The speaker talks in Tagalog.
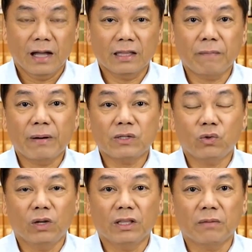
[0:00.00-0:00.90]
At ang
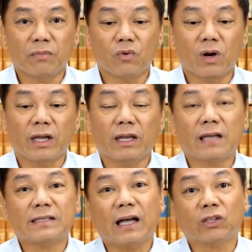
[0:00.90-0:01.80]
pagsulit ng buhay ay
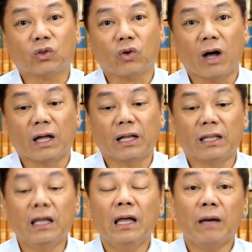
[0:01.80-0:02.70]
nasa
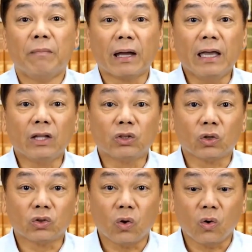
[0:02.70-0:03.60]
katotohanan, maging
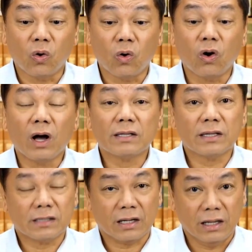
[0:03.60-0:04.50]
totoo
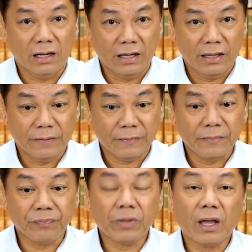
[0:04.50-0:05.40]
sa sarili.
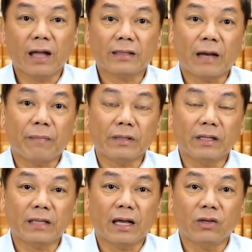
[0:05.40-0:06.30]
At dapat
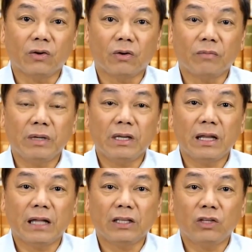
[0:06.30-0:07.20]
din tayo,
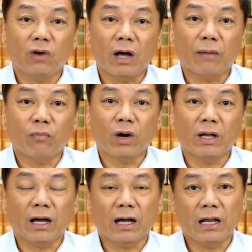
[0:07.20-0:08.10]
bigyan natin yung
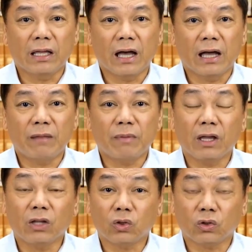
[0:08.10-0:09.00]
kapwa ng kalayaan na
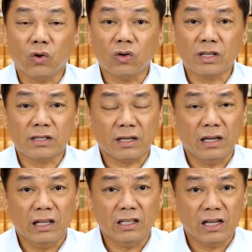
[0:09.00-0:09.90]
maging totoo sa
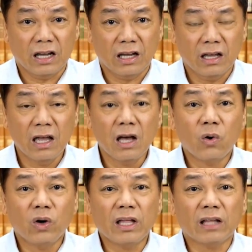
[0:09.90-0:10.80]
sarili niya.
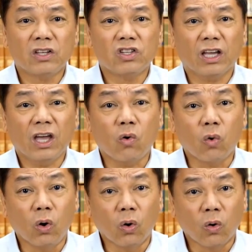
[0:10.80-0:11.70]
Huwag natin siyang
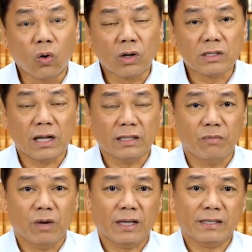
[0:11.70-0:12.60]
ikulong sa
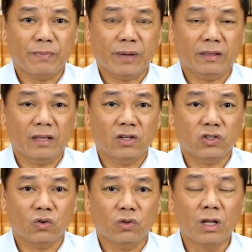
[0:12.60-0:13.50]
ating mga
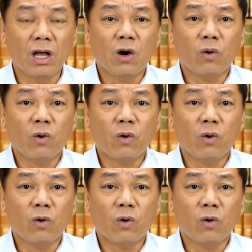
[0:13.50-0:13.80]
expectation.